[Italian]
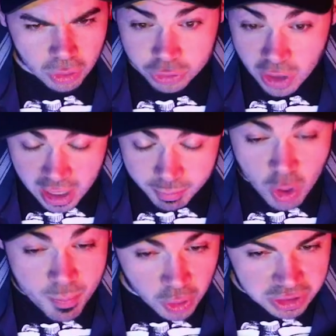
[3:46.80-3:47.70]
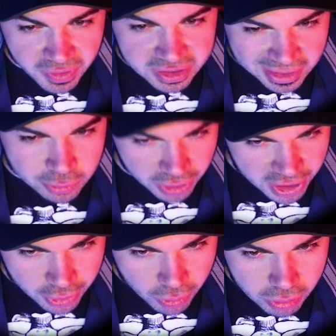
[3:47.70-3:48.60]
Lo schermo è poi diventato
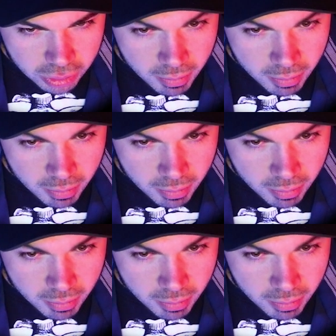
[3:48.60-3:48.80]
nero